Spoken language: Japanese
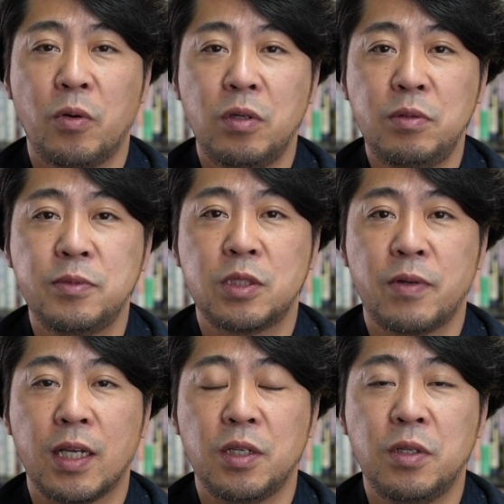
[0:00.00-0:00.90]
オイルルームズ
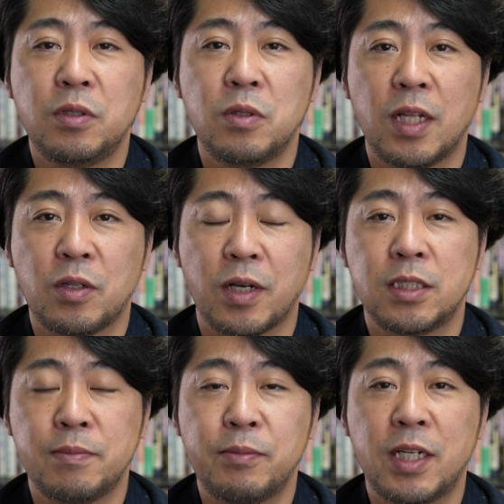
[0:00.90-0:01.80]
はユニクロだとか、
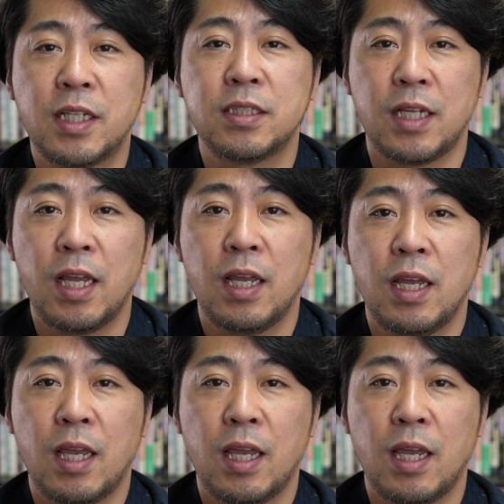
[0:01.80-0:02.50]
島村ですね、